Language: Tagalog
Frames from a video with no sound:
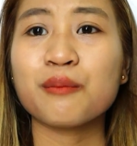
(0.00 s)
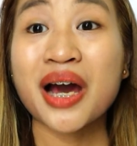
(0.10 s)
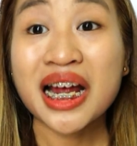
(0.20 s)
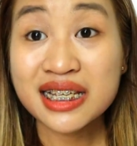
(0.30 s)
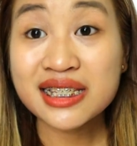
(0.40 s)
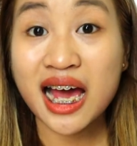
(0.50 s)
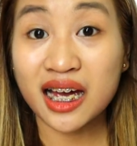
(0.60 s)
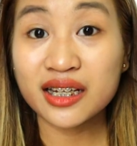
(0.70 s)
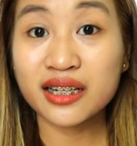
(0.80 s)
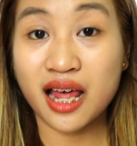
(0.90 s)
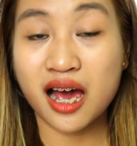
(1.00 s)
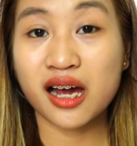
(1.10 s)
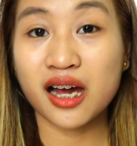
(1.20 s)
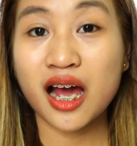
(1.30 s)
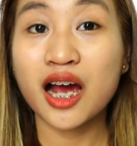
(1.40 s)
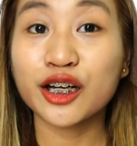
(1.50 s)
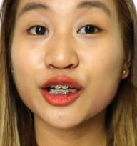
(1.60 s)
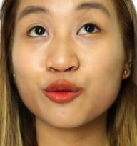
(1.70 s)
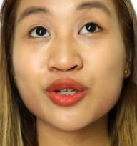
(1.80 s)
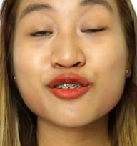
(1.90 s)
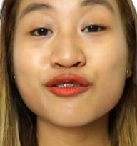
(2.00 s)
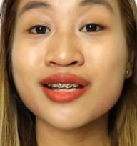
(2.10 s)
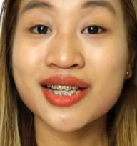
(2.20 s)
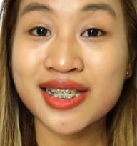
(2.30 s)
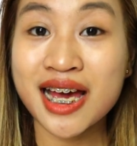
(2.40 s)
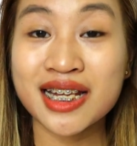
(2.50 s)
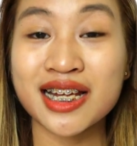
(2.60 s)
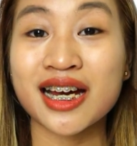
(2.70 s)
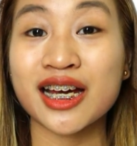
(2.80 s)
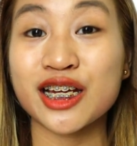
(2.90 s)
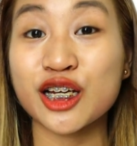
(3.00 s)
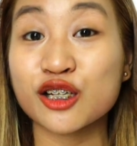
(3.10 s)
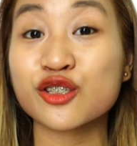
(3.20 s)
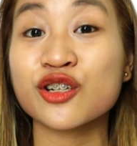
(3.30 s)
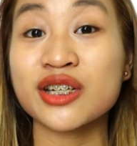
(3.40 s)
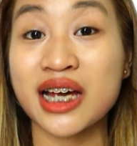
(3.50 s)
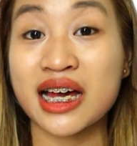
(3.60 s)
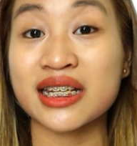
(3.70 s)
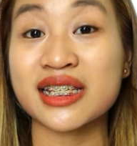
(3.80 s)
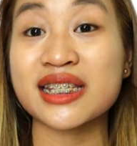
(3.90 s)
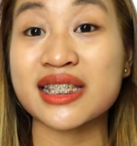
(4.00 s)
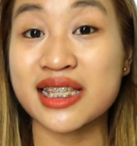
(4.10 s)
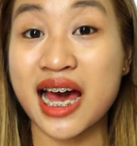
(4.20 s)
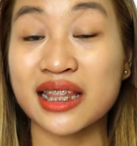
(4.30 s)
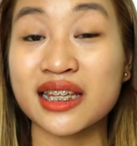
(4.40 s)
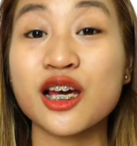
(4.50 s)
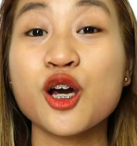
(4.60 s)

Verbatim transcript: Para sa akin lang, ang request ko lang sana kay Lux Organics is that